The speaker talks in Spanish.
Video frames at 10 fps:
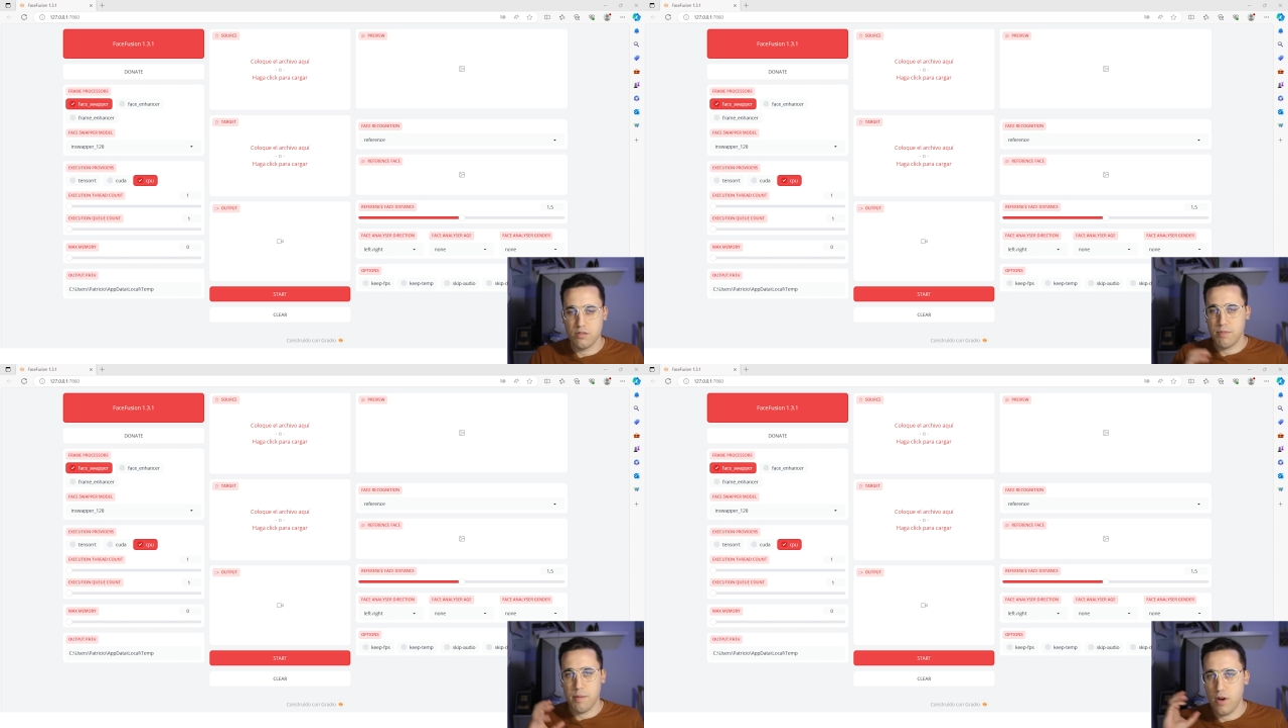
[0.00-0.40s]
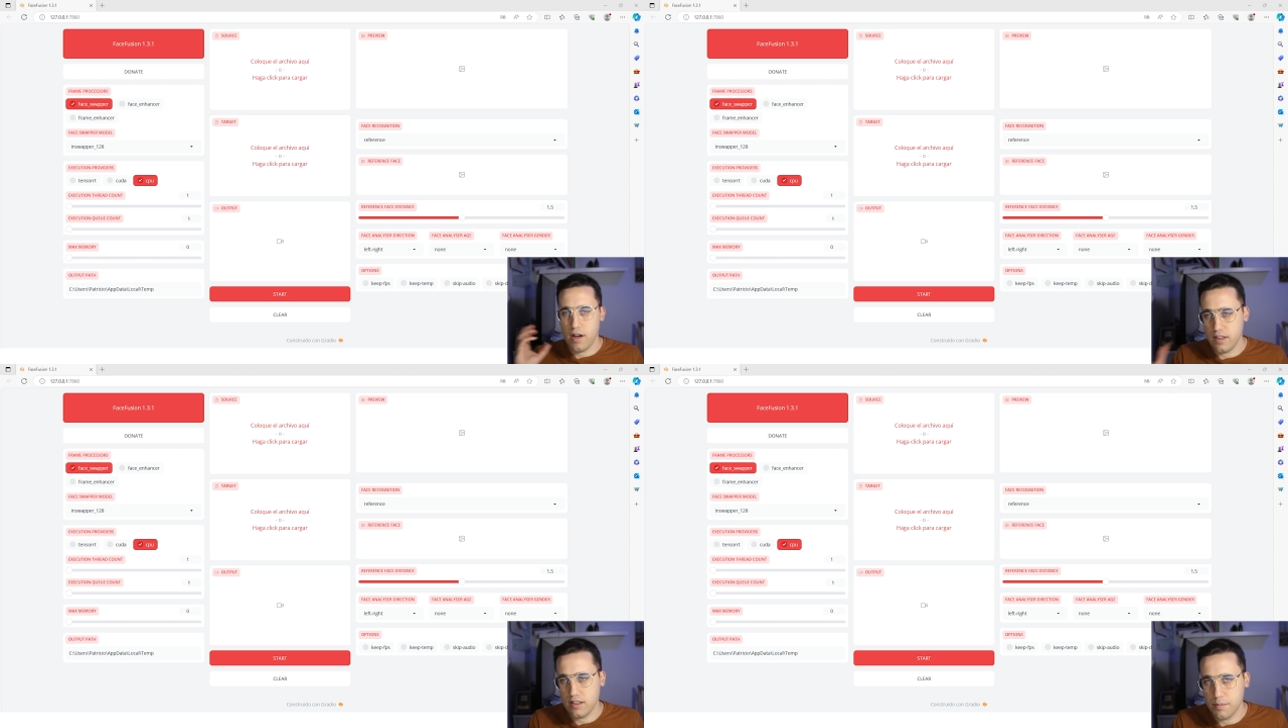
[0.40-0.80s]
Vamos
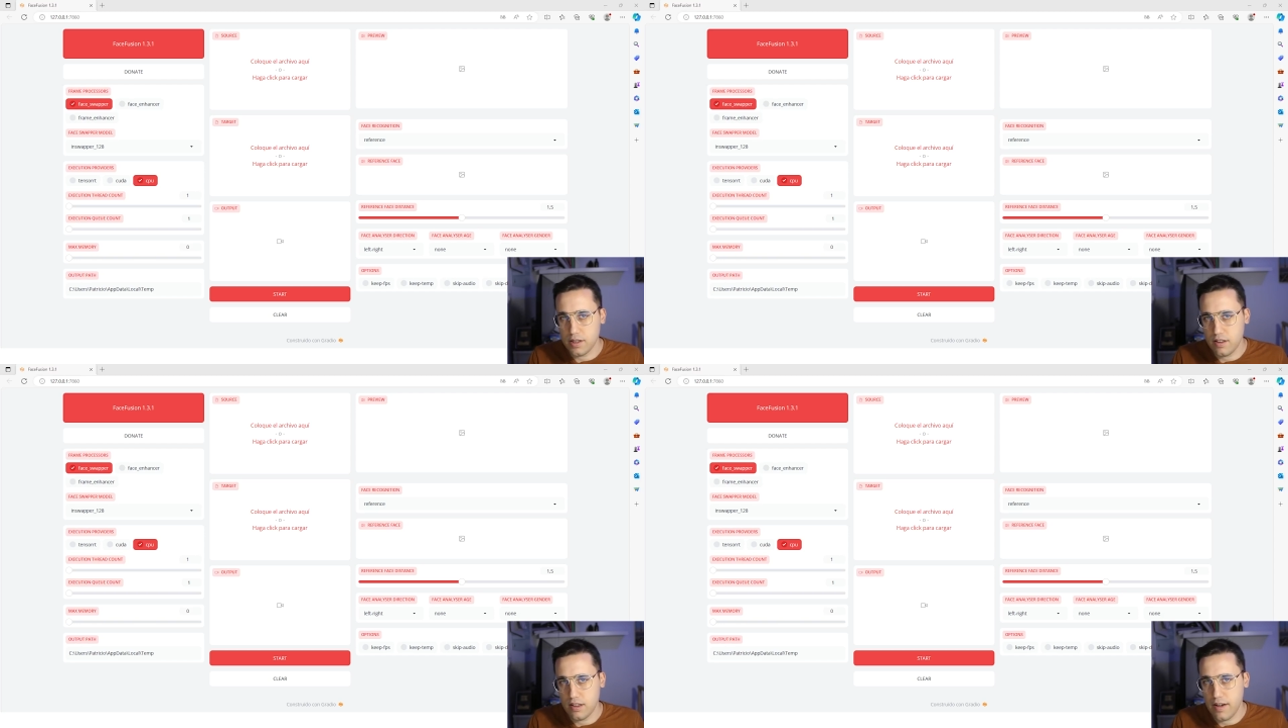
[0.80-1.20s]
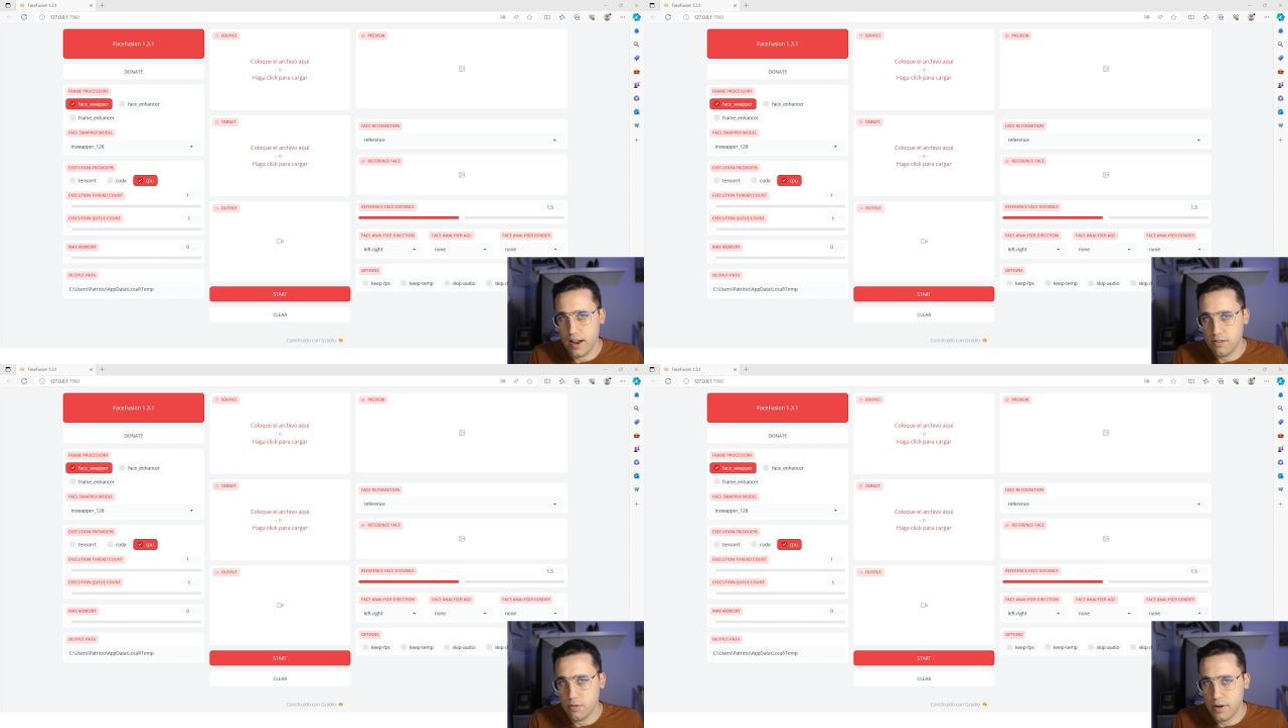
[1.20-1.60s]
a directamente
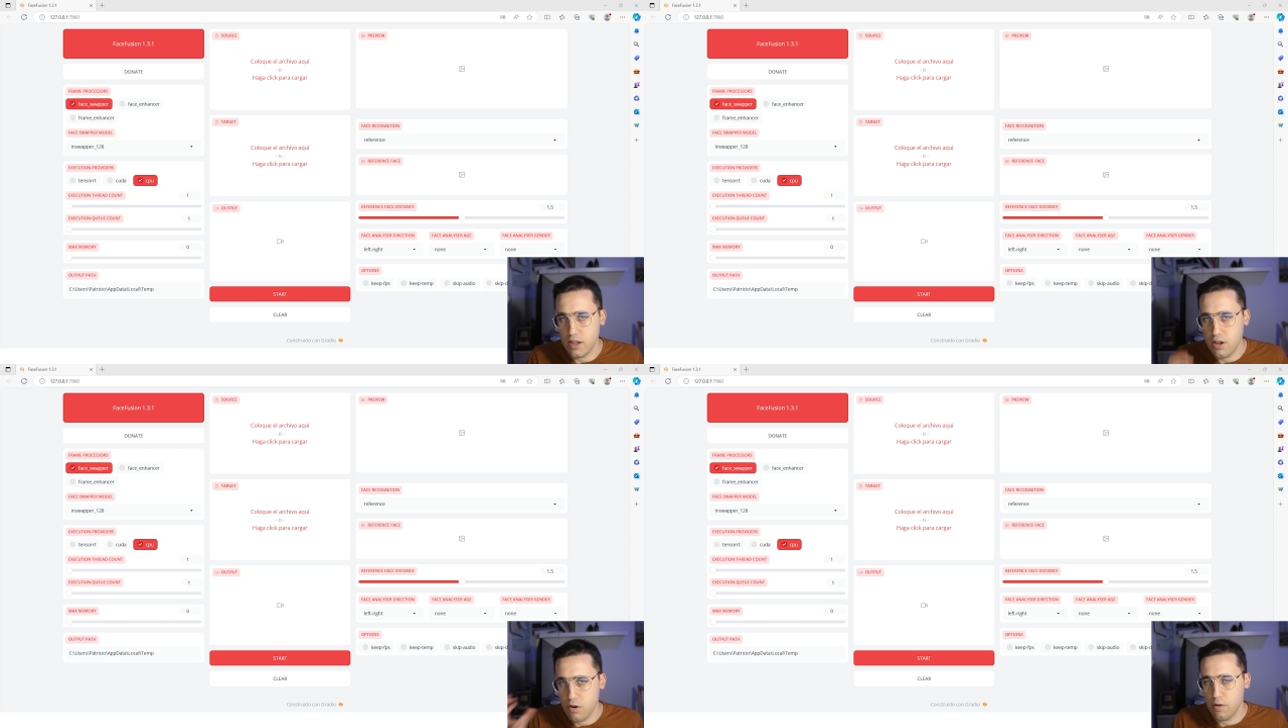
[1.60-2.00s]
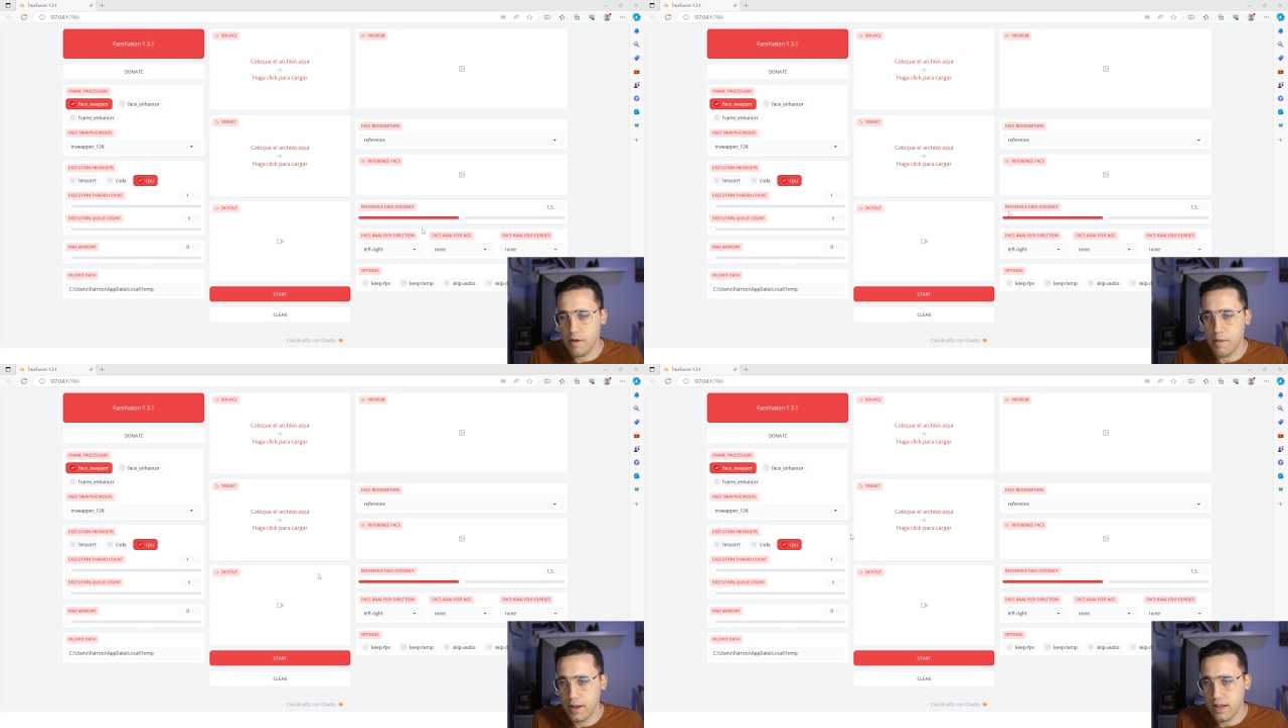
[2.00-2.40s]
trabajar sobre ello y os lo
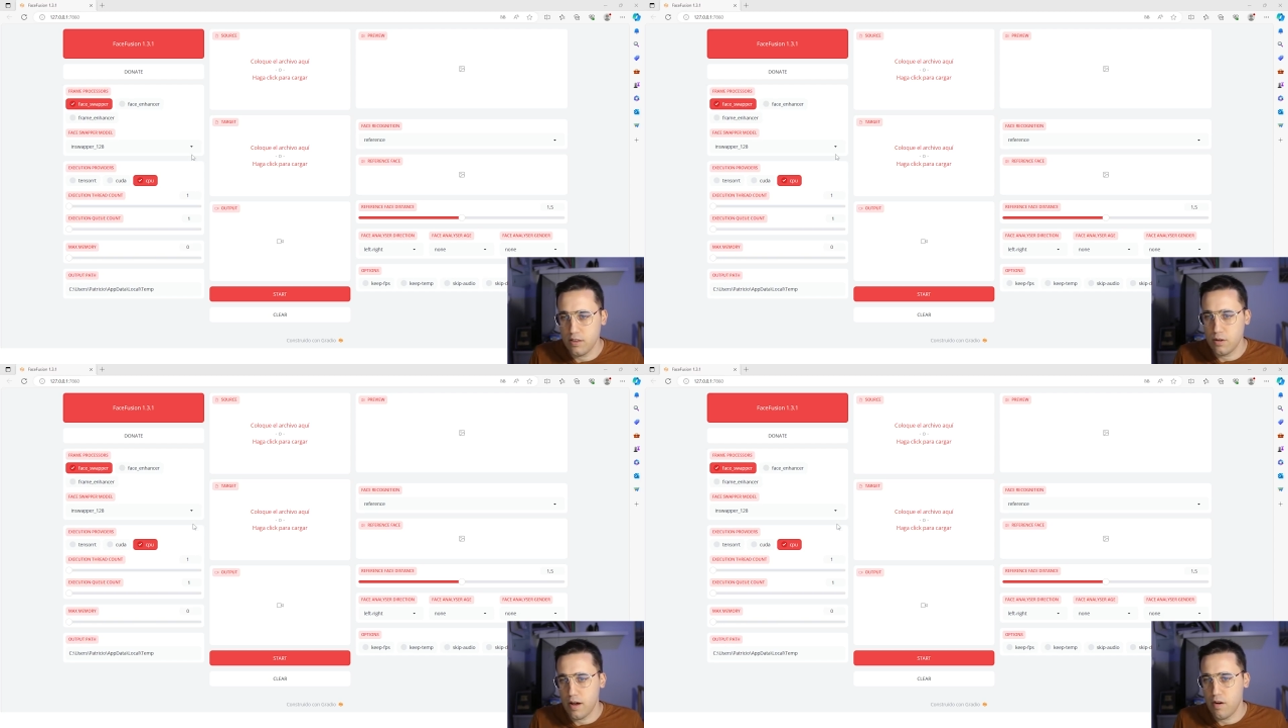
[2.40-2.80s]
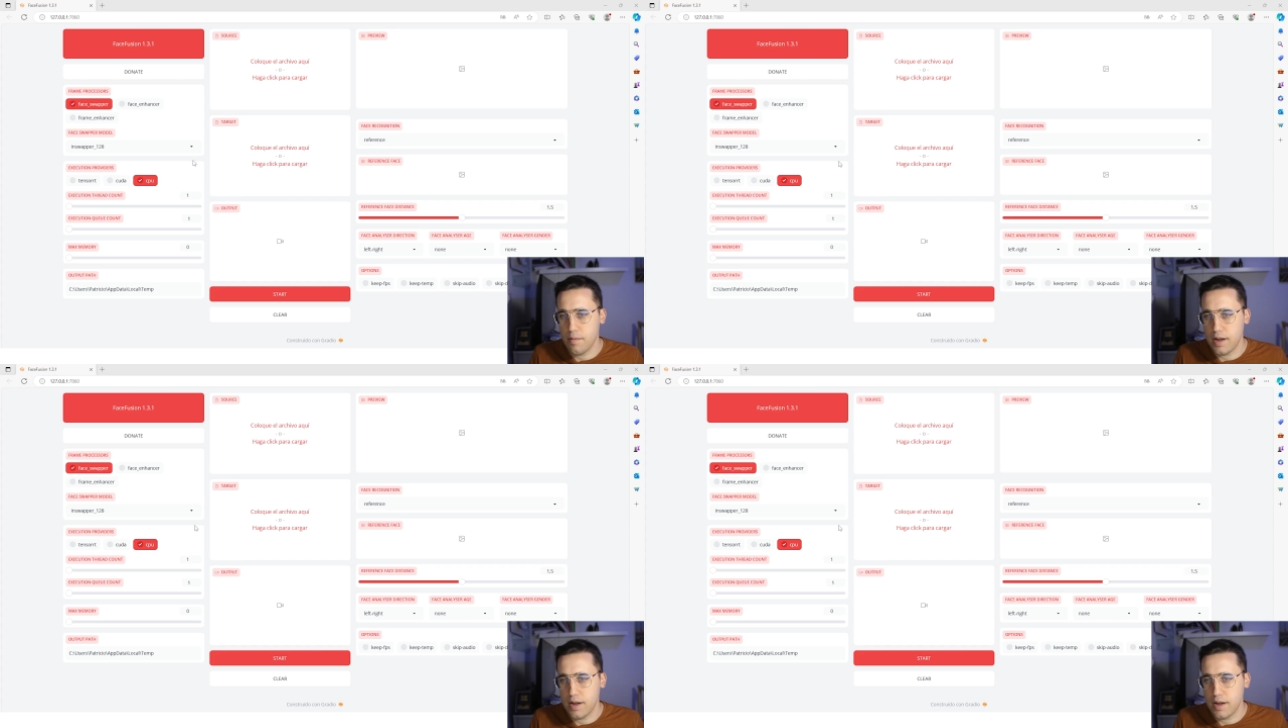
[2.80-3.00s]
voy explicando bajo la